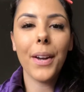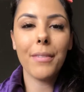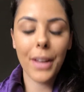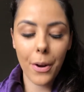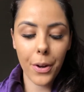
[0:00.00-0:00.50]

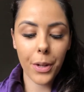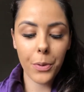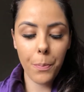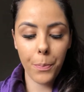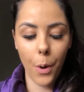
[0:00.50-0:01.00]
vem a hora
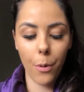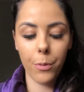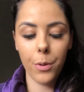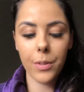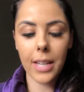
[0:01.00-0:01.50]
do pó.
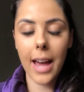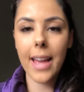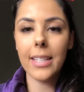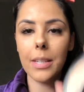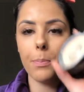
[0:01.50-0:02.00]
Vou usar
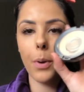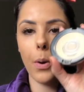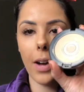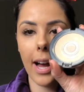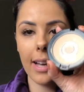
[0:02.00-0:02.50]
esse
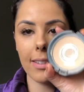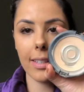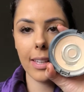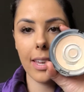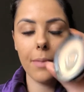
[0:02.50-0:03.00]
pó
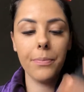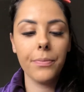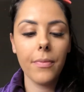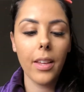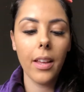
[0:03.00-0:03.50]
aqui
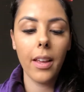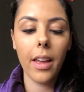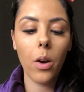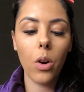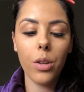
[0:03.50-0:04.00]

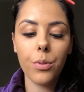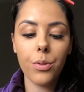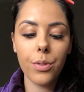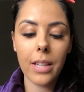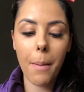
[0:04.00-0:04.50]
eu gosto
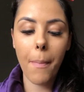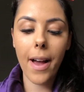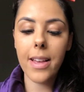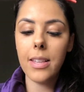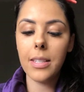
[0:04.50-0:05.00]
de usar
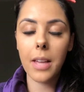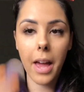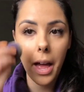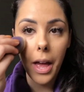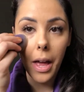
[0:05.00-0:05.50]
mais
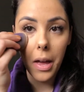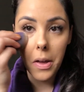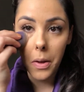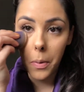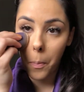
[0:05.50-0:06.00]

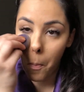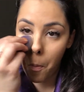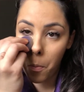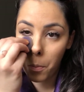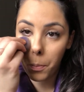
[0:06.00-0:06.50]
é,
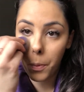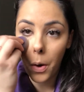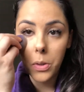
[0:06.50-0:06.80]
pó